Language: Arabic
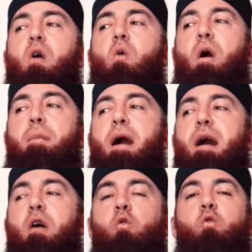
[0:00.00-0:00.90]

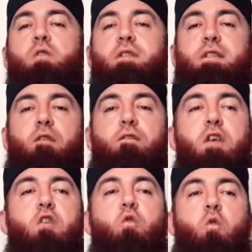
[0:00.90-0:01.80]
ومعه
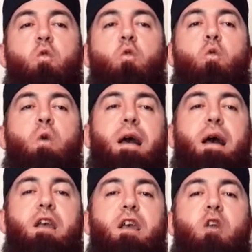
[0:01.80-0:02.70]
صفيه
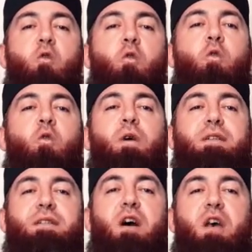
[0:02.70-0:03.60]
وخليله
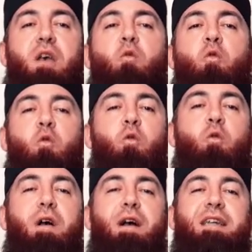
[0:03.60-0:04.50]

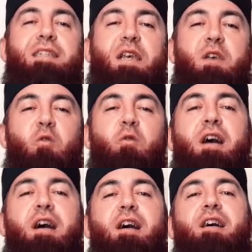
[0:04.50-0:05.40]
وصاحبه
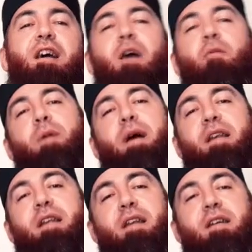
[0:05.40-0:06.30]
سيدنا أبو
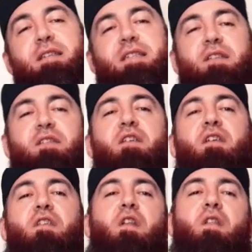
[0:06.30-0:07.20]
بكر الصديق
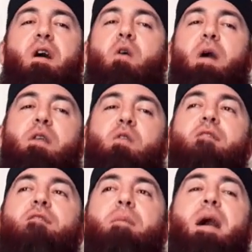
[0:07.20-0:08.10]
رضي الله عنه
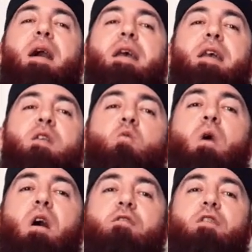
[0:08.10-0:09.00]
فما إن
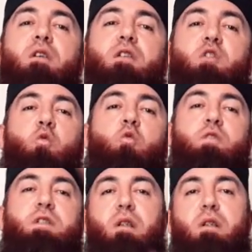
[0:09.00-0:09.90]
وافى
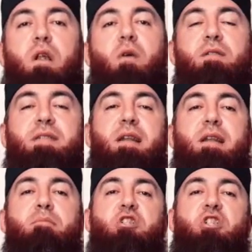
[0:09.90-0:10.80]
الرسول صلى الله عليه
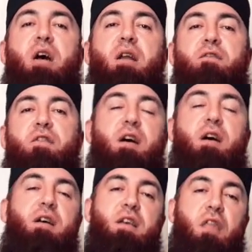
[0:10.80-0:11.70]
وسلم مشارف
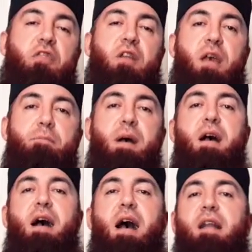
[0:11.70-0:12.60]
يثرب
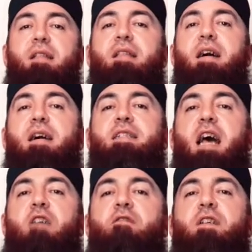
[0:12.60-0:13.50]
حتى
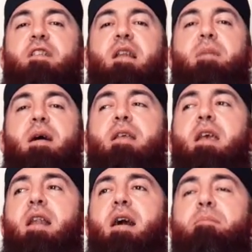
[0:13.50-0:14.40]
زحفت
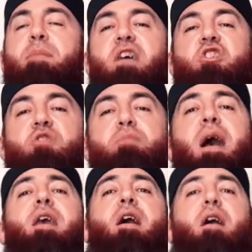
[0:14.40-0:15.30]
المدينة
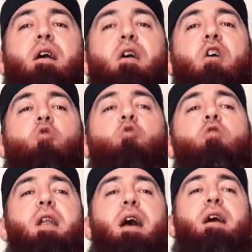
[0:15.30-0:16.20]
بأجمعها
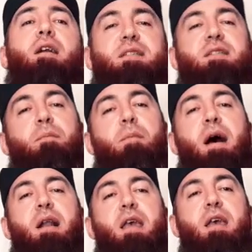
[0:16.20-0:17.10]
كلها
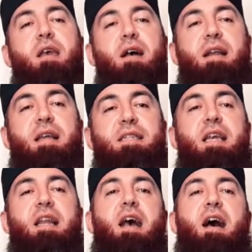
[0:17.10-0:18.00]
لاستقبال
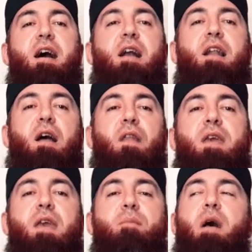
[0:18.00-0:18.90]
نزيلها
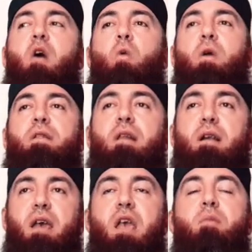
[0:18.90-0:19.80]
العظيم
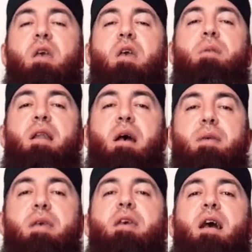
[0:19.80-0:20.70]
والترحيب
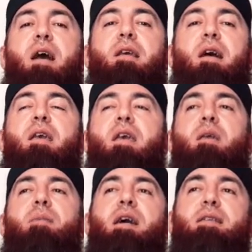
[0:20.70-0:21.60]
بنبيها
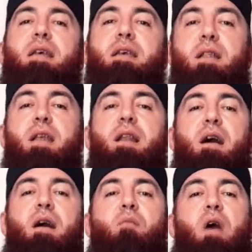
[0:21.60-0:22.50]
الكريم
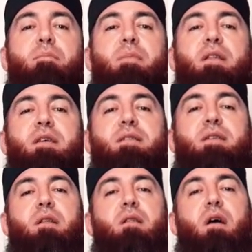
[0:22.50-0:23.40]
سيدنا محمد
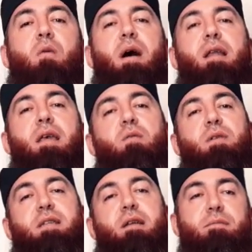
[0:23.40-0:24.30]
صلى الله عليه
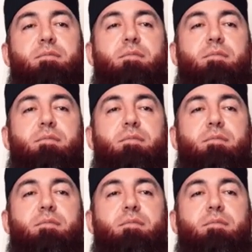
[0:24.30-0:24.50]
وسلم